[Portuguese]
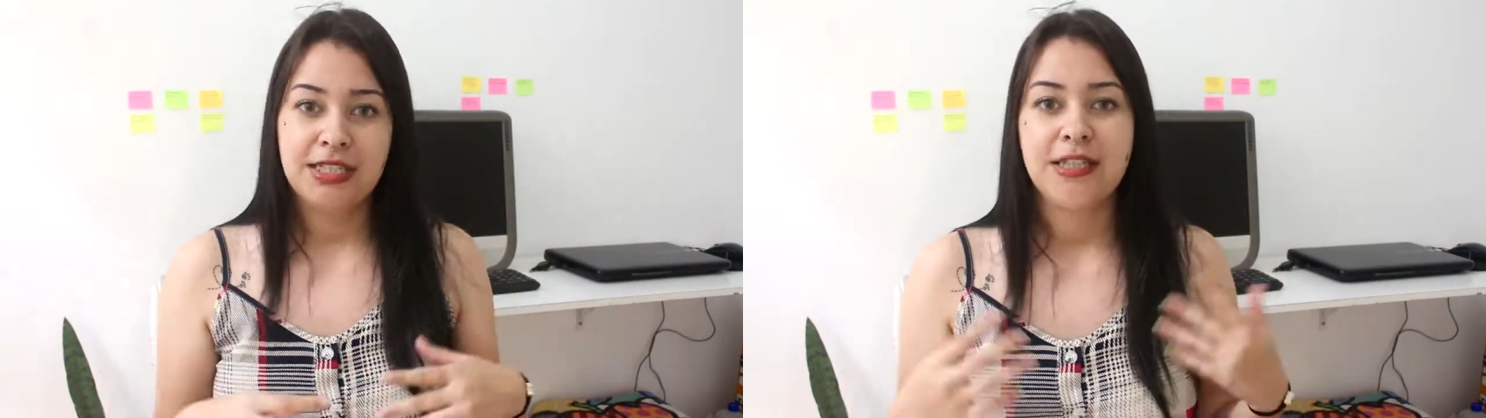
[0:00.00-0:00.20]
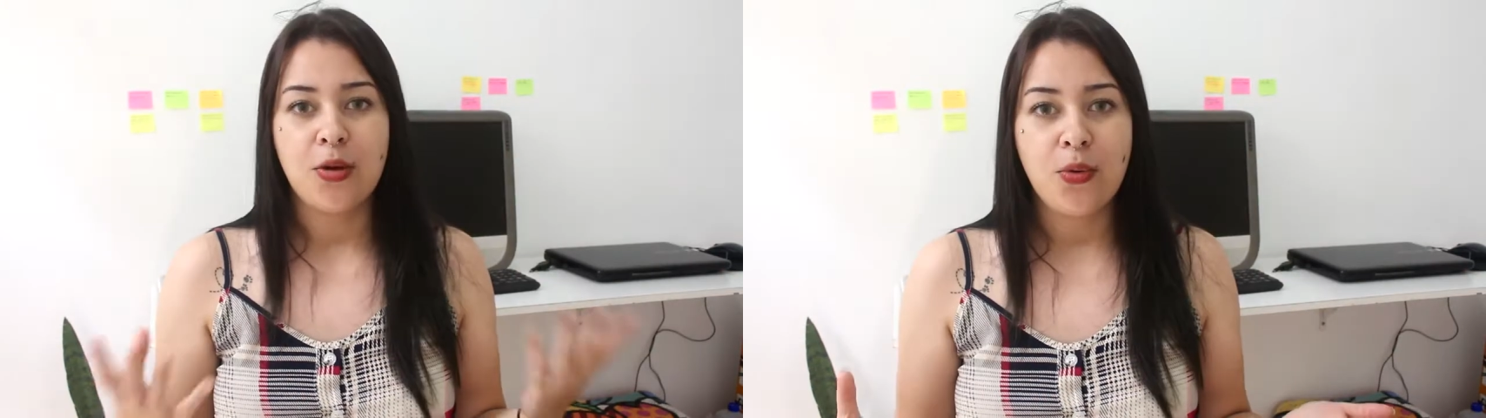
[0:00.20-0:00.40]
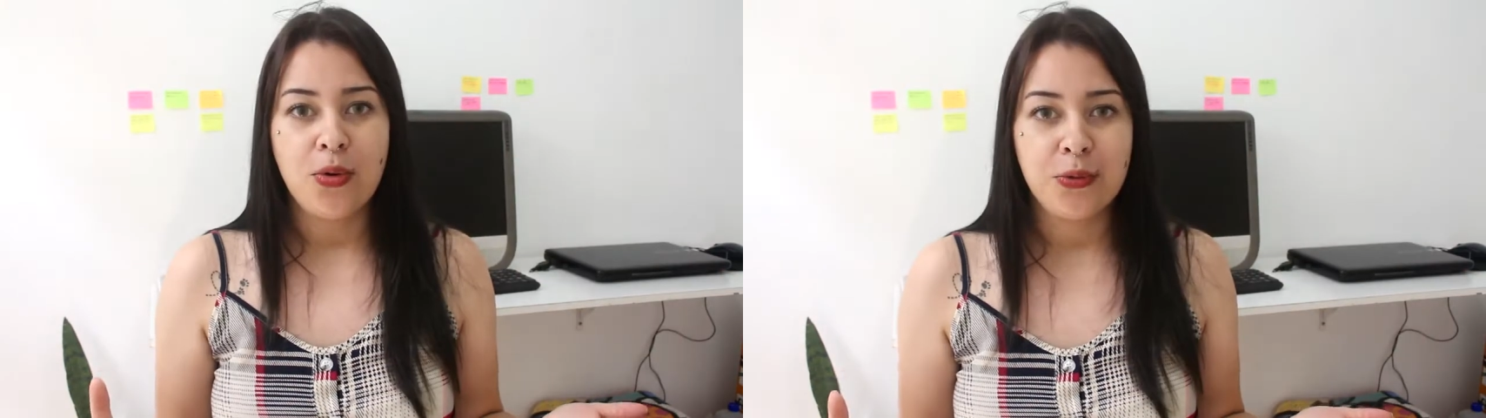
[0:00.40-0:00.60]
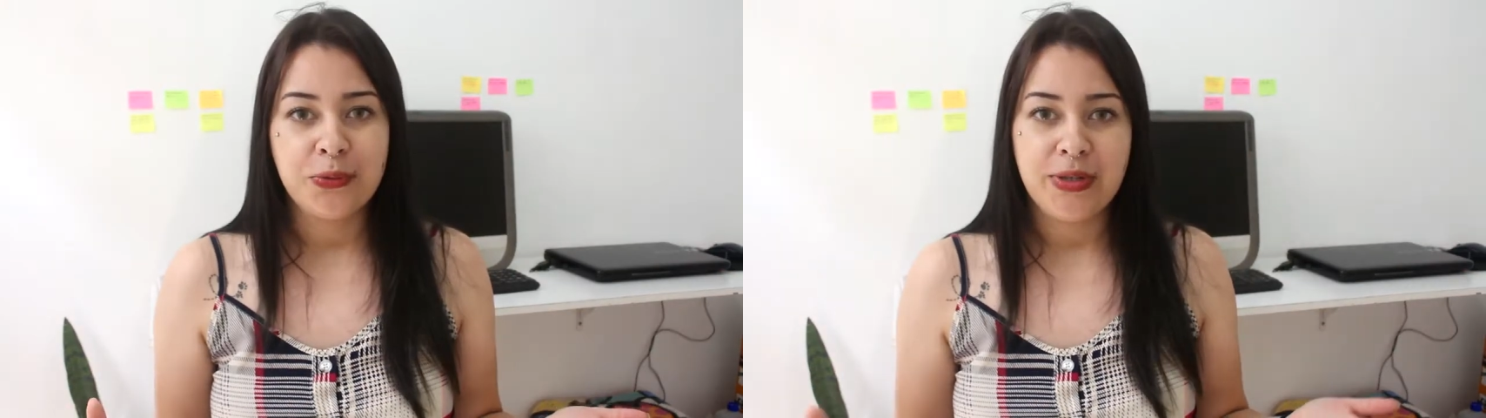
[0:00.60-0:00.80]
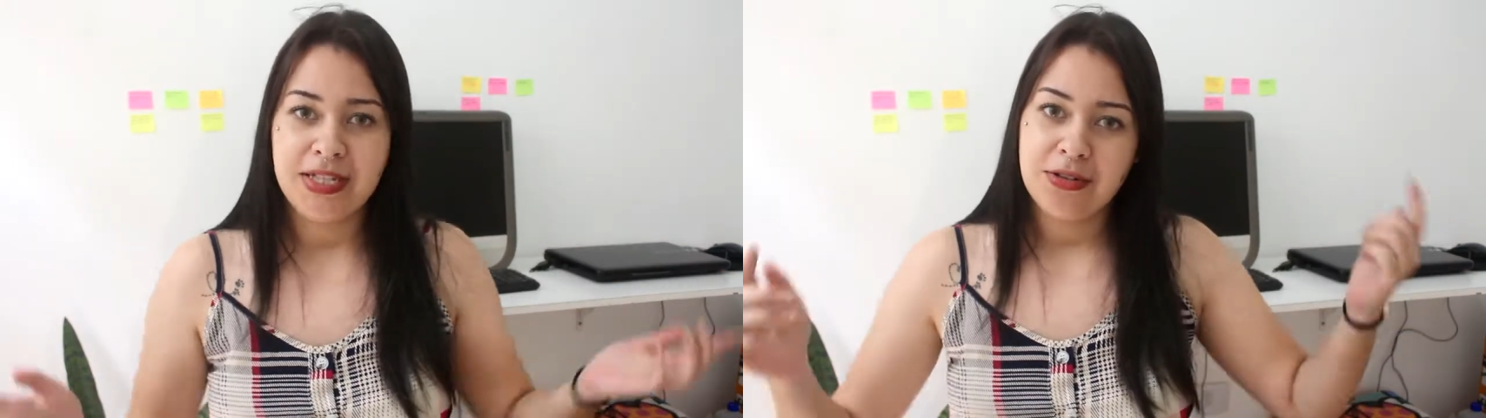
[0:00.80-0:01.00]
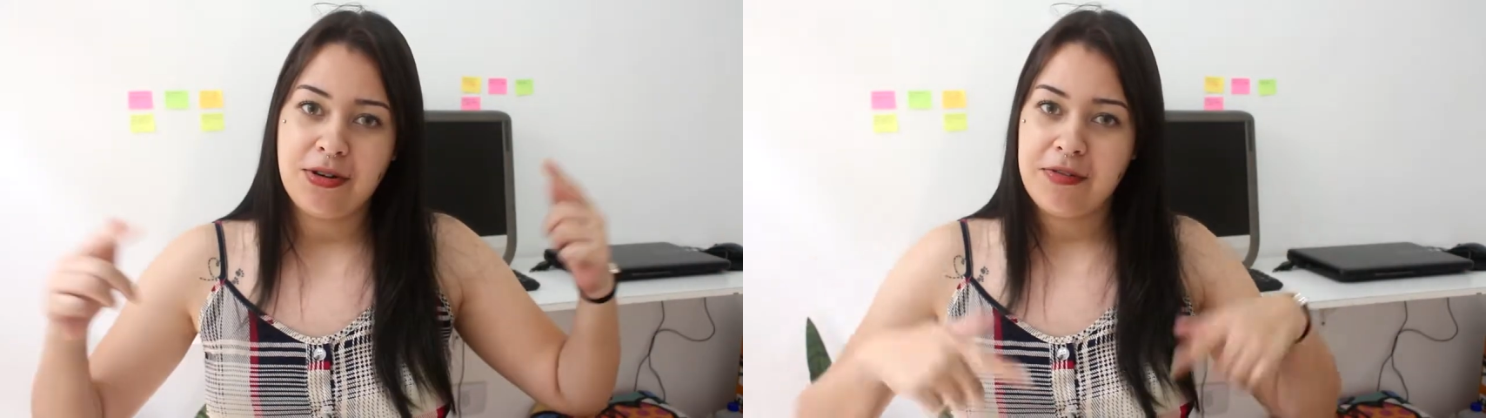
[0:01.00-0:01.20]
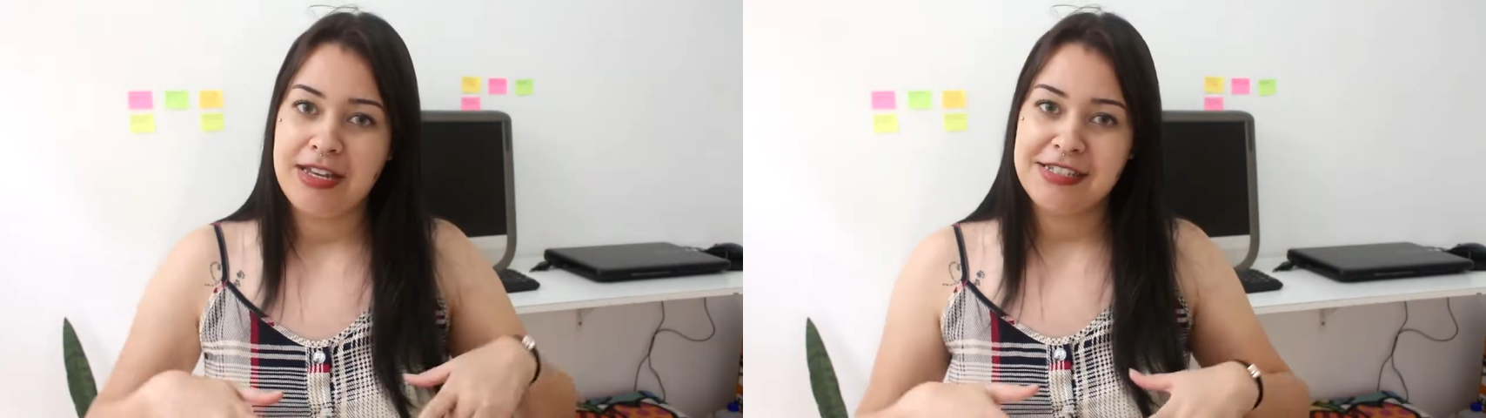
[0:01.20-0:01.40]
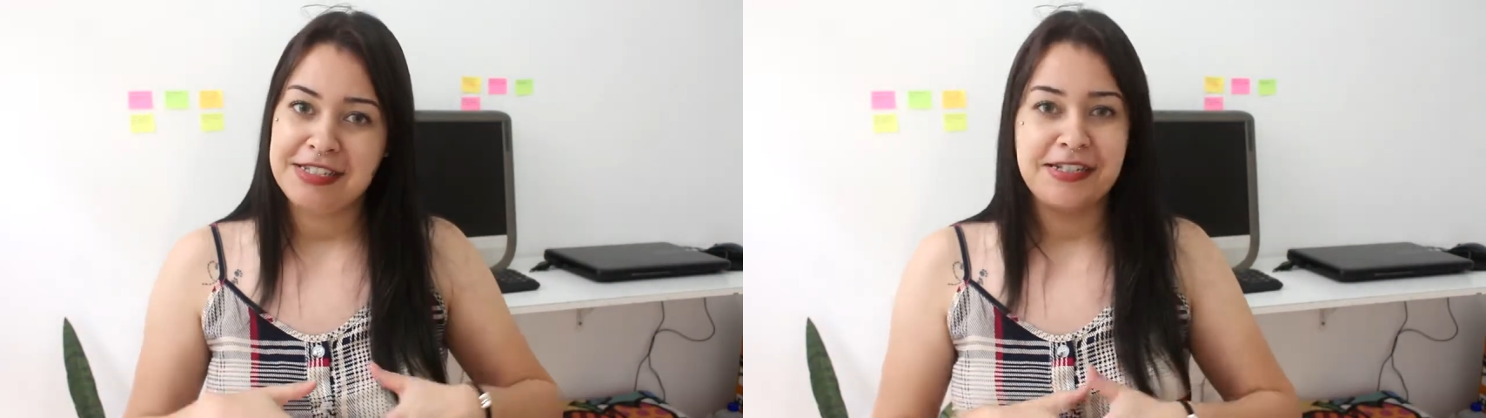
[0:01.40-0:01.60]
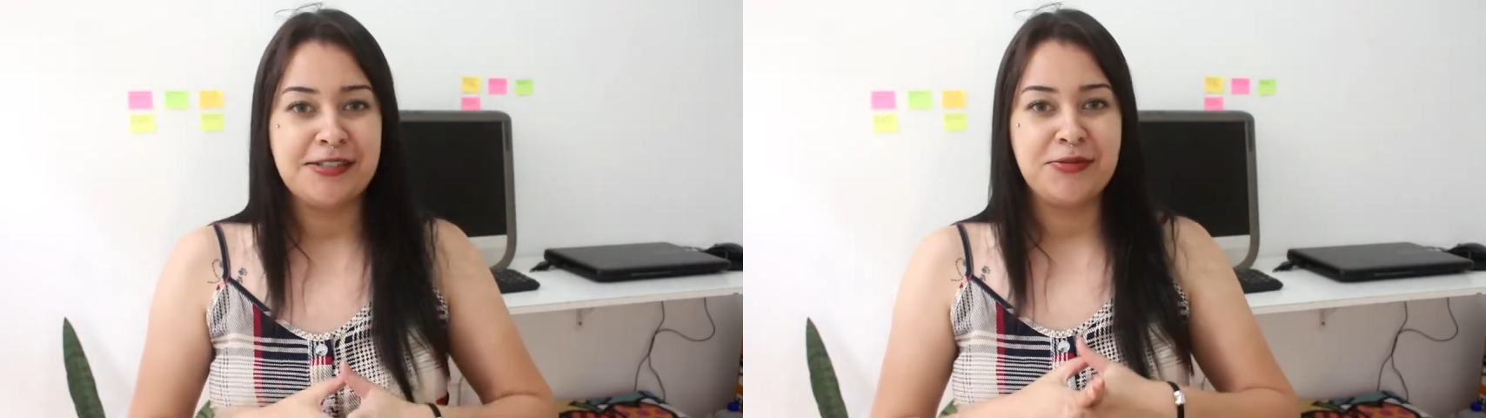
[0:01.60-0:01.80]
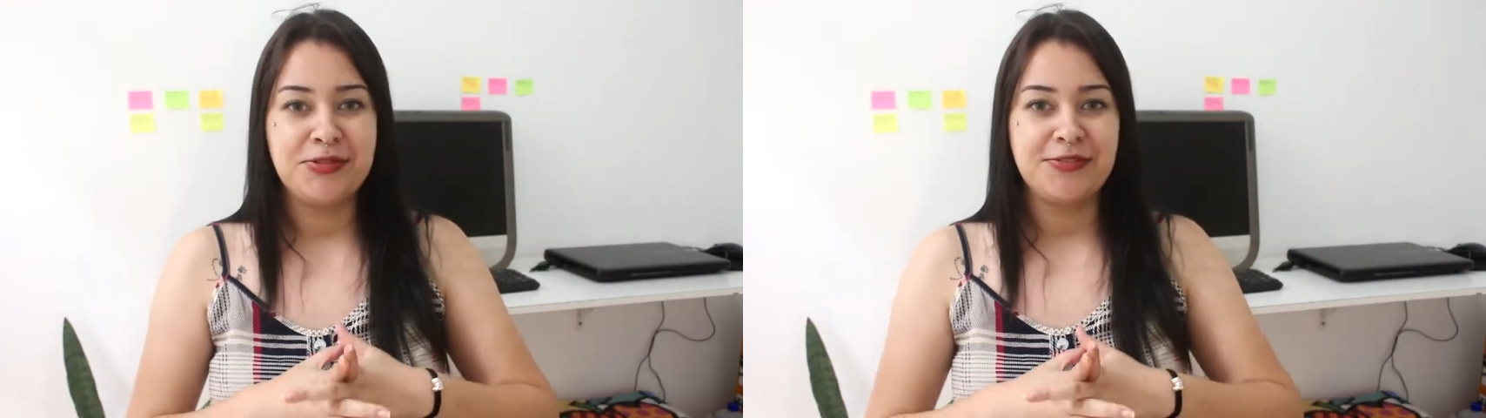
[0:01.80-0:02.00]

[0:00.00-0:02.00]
Então conto aí com a inscrição de